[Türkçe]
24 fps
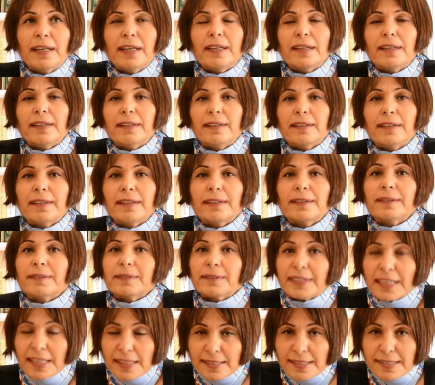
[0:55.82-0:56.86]
e,
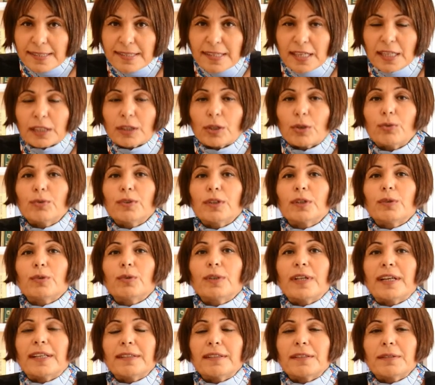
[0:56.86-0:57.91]
tekstil sektöründe
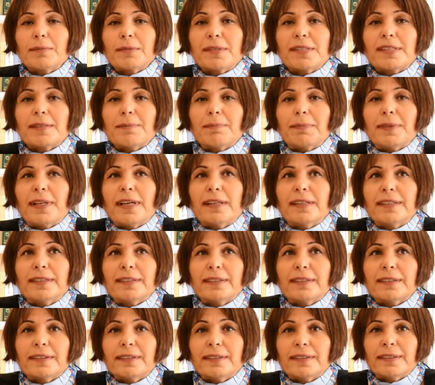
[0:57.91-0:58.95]
kullandığımız ipler
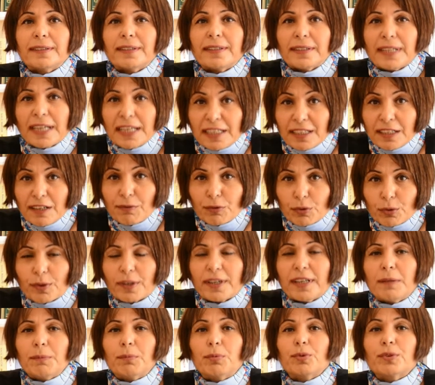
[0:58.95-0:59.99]
e, elyaf
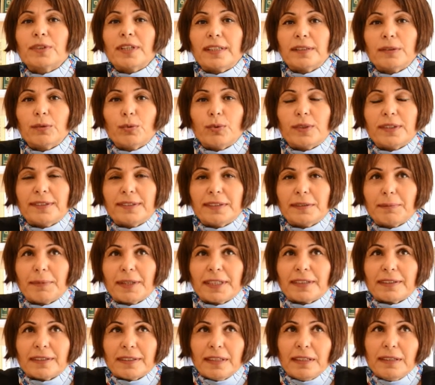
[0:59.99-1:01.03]
olarak buradan
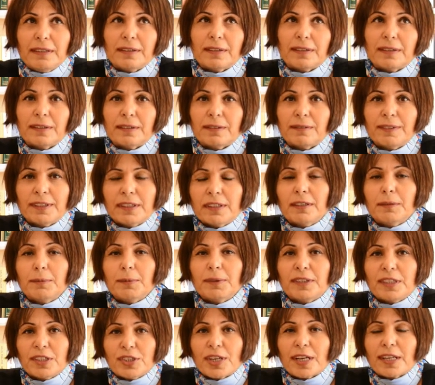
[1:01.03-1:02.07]
üretilmekte. E, ve
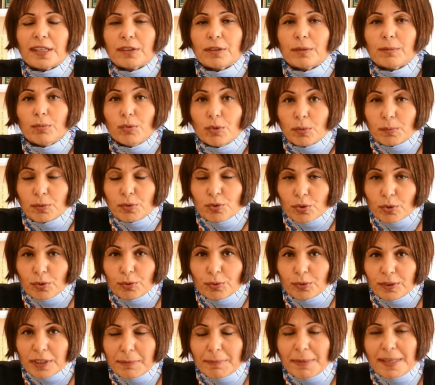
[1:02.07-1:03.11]
tabii ticaretin büyük bir
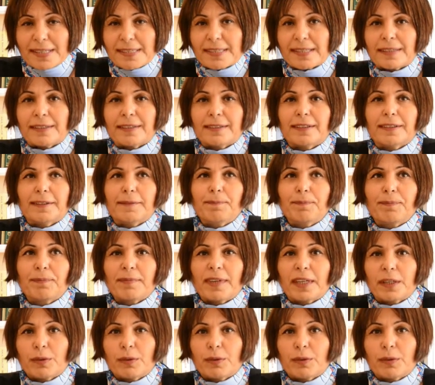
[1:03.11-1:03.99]
çoğunluğu da Meksika'da ve